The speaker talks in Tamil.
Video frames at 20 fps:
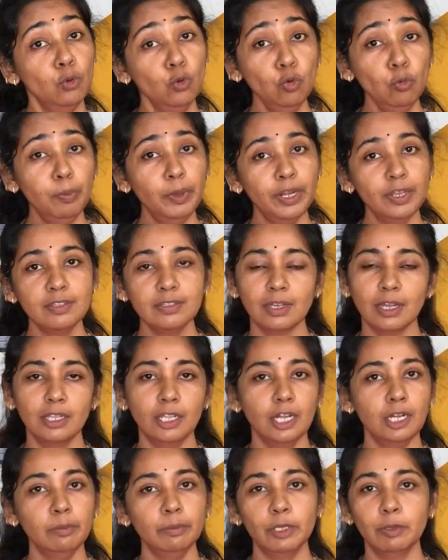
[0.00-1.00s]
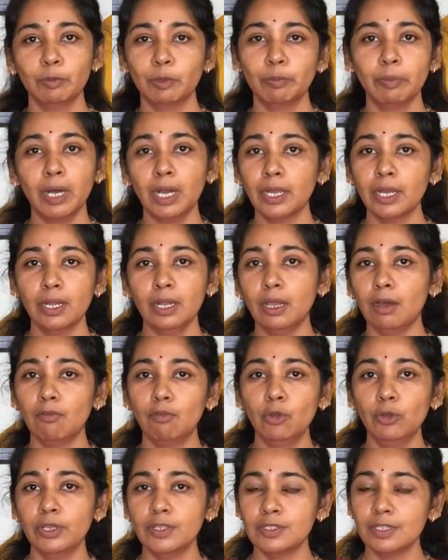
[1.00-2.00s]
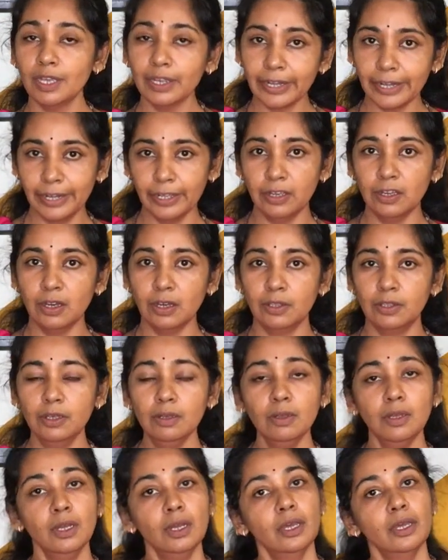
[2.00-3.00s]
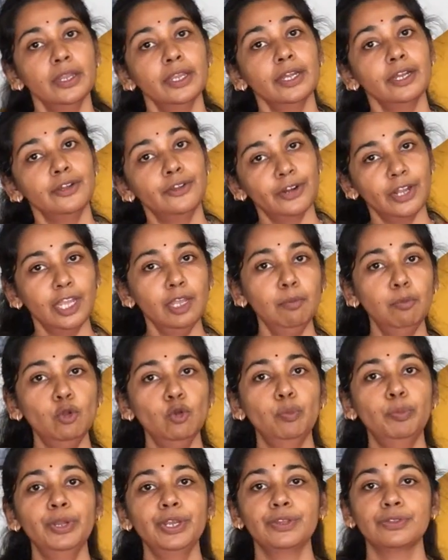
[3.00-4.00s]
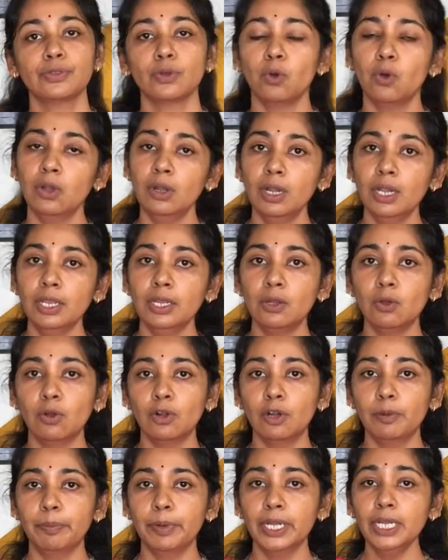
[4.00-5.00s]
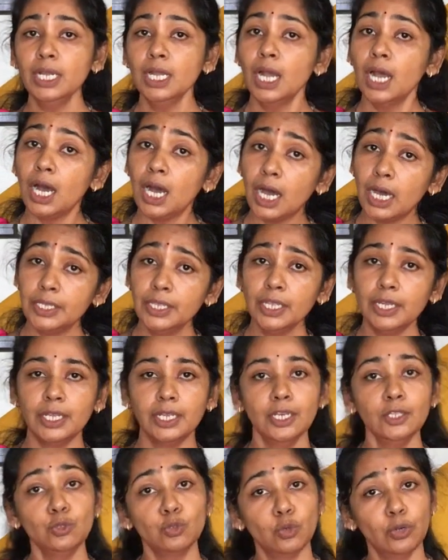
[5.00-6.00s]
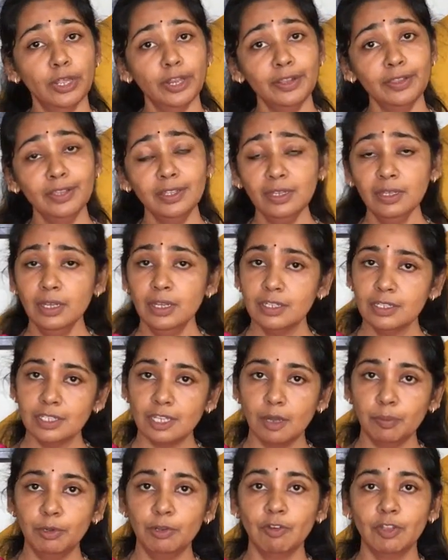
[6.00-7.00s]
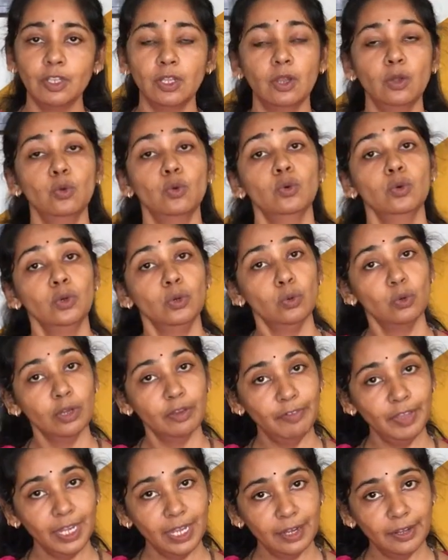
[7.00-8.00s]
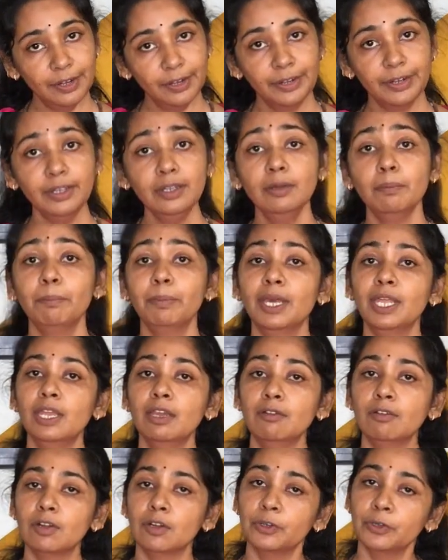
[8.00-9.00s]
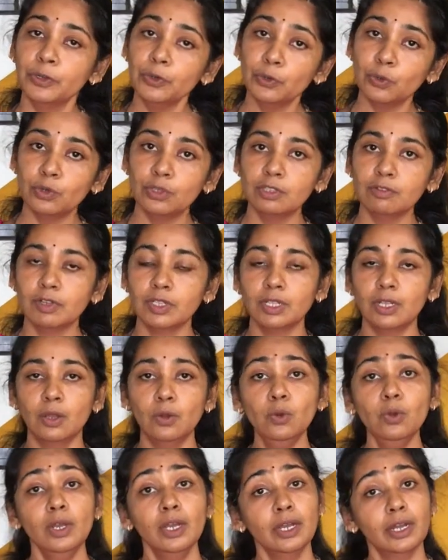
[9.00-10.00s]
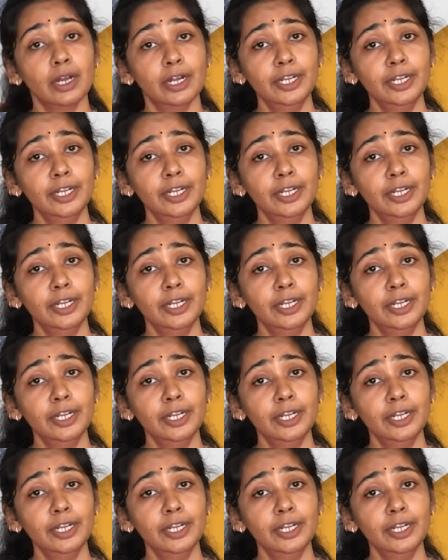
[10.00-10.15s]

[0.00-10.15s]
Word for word: ப்ளூபெரி சாதாரண நமக்கு மார்க்கெட்டில் அவ்வளோ ஈஸியாக கிடைக்காது நீங்கள் ட்ரை ப்ளூபெரிஸ் ஆன்லைனில் ஆர்டர் பண்ணி அதை நீங்கள் தொடர்ந்து சாப்பிட்டு வந்தாலும் உங்கள் வீட்டில் இருக்கிற பெரியவர்களுக்கு கொடுத்து வந்தாலும்